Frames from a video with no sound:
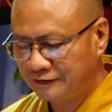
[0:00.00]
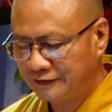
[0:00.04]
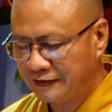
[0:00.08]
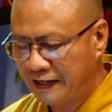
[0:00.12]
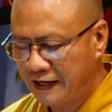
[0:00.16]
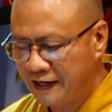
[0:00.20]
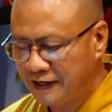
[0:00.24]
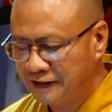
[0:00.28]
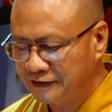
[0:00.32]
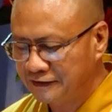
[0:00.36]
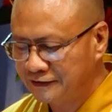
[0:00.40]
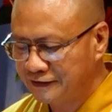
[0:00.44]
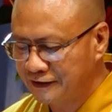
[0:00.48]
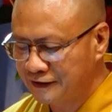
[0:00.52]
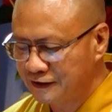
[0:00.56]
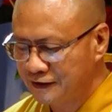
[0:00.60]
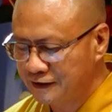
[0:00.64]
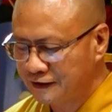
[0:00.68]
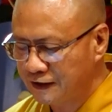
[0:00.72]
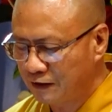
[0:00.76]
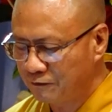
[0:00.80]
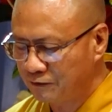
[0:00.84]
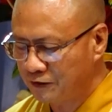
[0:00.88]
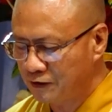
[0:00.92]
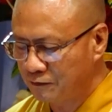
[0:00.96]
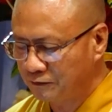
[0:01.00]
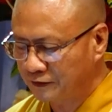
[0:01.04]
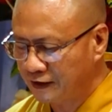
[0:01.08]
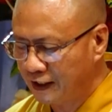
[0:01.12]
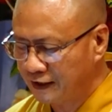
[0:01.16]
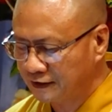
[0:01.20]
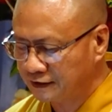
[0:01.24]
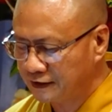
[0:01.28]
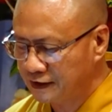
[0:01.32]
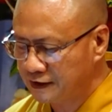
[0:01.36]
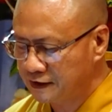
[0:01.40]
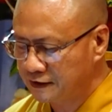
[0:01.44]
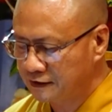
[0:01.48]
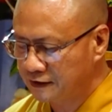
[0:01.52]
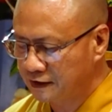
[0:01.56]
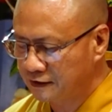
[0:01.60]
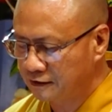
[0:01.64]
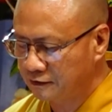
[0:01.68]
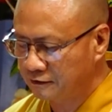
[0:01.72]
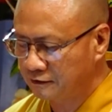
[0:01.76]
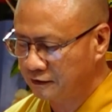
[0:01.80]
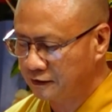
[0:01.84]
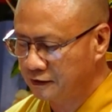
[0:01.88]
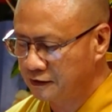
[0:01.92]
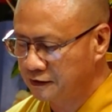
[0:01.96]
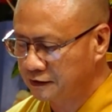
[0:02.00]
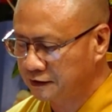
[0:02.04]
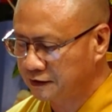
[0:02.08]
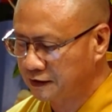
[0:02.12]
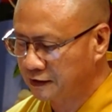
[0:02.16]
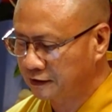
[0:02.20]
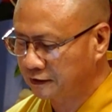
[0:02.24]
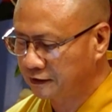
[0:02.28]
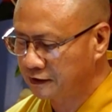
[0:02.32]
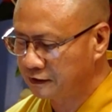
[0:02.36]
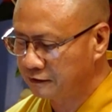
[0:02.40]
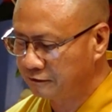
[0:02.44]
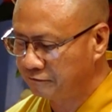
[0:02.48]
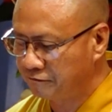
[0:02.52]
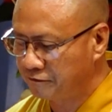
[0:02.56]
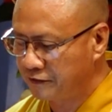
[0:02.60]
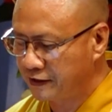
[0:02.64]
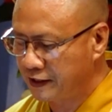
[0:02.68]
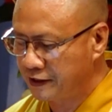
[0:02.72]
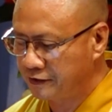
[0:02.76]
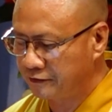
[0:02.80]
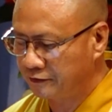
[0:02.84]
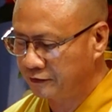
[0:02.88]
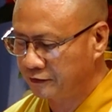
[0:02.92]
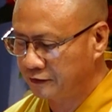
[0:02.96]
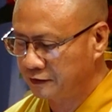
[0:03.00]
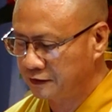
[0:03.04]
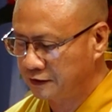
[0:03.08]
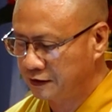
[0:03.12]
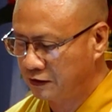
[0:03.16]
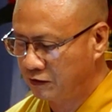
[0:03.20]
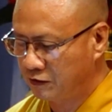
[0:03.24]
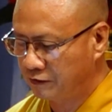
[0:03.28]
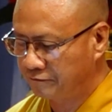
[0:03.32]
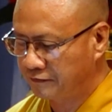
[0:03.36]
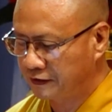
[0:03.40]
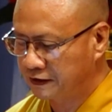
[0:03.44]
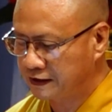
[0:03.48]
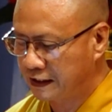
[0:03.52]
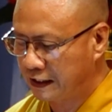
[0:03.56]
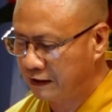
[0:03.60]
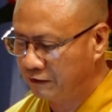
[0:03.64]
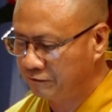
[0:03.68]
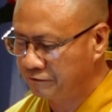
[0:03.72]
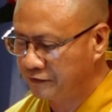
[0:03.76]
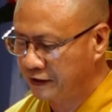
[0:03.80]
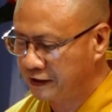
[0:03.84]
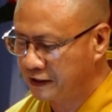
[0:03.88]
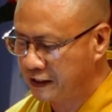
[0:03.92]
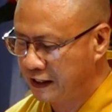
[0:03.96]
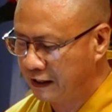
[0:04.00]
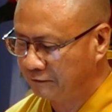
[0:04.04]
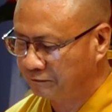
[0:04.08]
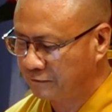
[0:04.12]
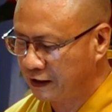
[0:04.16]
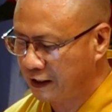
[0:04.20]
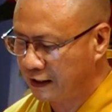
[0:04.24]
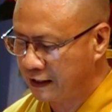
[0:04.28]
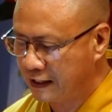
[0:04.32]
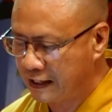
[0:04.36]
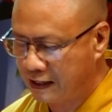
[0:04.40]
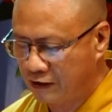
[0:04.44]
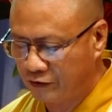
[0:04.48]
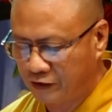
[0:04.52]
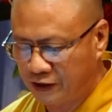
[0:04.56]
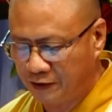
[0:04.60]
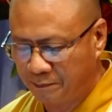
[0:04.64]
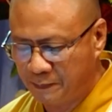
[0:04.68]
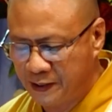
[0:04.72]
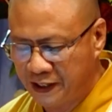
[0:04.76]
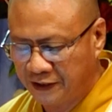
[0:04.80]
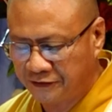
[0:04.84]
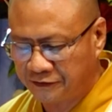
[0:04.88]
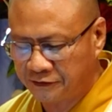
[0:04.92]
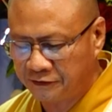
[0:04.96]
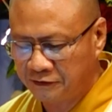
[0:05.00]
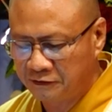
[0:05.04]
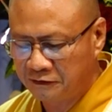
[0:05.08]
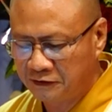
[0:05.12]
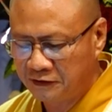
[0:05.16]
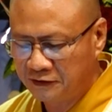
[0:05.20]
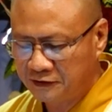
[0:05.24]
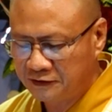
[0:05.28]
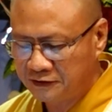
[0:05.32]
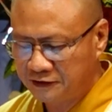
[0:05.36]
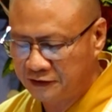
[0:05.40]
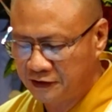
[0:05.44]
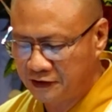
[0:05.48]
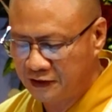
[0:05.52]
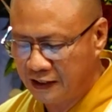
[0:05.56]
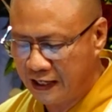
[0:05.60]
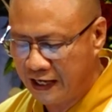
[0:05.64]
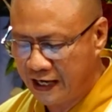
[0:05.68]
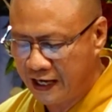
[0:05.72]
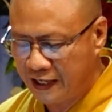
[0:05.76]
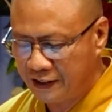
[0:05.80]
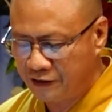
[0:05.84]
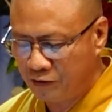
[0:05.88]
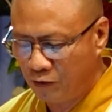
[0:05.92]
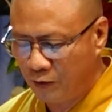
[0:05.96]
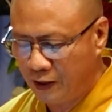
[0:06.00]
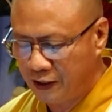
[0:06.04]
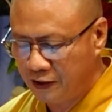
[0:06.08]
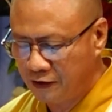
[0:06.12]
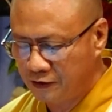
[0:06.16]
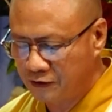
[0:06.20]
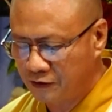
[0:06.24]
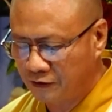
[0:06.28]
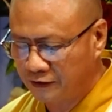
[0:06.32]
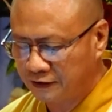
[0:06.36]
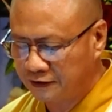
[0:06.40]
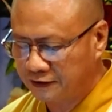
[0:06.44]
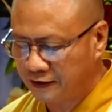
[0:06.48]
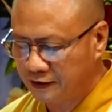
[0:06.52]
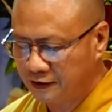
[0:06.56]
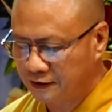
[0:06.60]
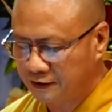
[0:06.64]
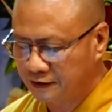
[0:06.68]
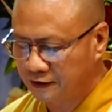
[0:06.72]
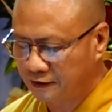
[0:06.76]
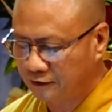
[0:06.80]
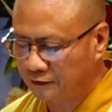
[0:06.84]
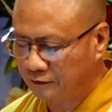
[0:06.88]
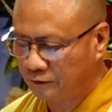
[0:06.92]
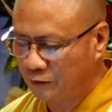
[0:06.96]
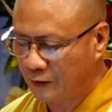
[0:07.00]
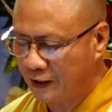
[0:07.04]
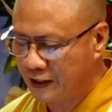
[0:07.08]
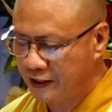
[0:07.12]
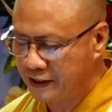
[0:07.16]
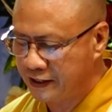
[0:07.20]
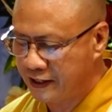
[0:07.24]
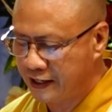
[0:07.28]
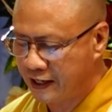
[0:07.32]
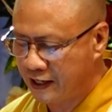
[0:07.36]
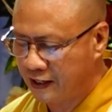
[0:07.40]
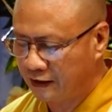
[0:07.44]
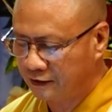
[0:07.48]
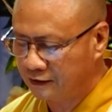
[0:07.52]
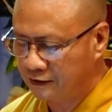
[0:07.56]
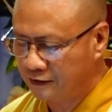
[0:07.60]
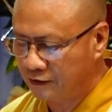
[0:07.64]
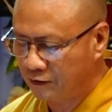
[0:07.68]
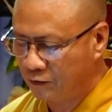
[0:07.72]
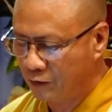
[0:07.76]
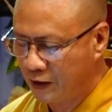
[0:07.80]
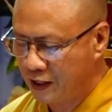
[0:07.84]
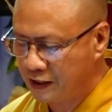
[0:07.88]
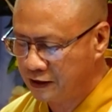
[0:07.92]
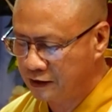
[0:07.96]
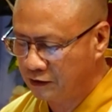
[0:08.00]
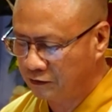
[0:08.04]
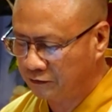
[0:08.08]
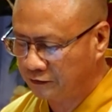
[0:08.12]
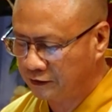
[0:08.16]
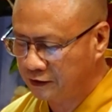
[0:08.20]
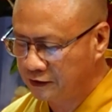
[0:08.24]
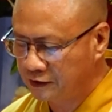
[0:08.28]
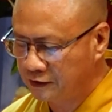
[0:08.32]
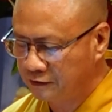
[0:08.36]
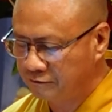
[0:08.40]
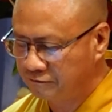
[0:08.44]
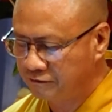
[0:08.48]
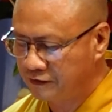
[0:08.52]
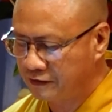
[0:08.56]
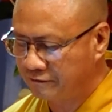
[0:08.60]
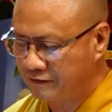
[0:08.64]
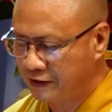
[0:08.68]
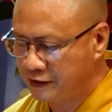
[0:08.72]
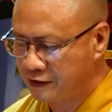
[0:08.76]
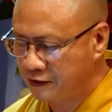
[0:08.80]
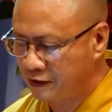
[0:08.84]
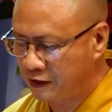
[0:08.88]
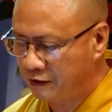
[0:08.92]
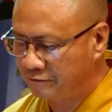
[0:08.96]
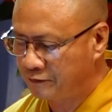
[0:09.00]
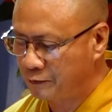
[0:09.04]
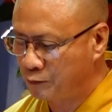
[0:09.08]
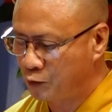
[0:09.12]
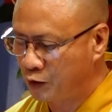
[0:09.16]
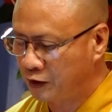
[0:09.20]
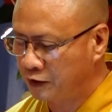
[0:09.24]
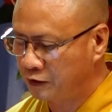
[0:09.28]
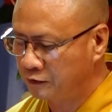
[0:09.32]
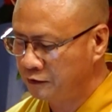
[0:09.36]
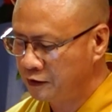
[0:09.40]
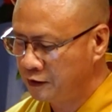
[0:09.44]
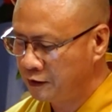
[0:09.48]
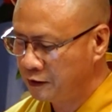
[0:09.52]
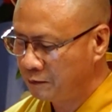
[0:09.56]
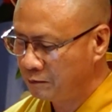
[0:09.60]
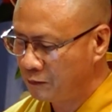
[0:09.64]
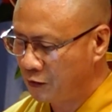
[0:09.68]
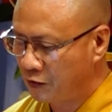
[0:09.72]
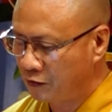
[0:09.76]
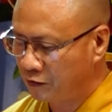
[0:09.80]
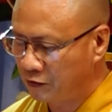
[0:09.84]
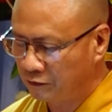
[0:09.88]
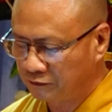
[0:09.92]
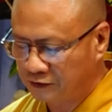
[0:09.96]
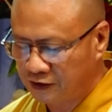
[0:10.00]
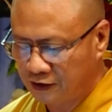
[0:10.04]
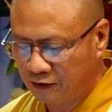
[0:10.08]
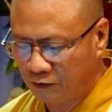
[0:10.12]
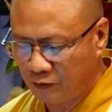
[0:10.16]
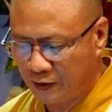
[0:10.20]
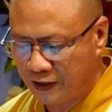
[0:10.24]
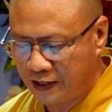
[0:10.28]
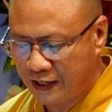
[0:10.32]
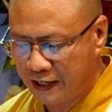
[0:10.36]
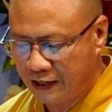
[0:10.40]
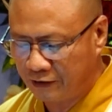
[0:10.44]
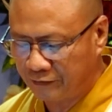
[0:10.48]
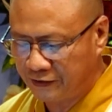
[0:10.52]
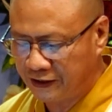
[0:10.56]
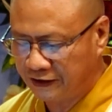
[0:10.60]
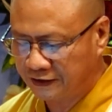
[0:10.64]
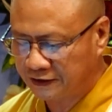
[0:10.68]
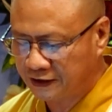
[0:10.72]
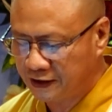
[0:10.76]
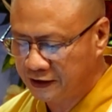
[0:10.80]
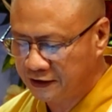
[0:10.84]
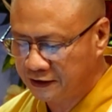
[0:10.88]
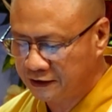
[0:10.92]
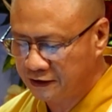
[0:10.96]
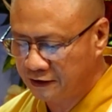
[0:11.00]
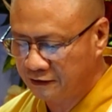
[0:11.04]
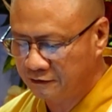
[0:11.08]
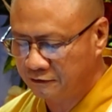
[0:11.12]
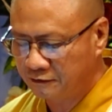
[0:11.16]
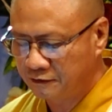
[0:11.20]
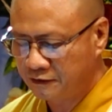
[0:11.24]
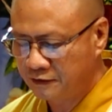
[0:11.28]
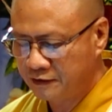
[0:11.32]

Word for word: tài chính trong công tác xây dựng cơ sở từ viện Giáo hội Phật giáo Việt Nam tại Lào, đặc biệt dự án hoán đổi xây dựng tòa nhà cơ quan đầu tư vừa và nhỏ với cuộc Bộ Công Thương quần nào để xây dựng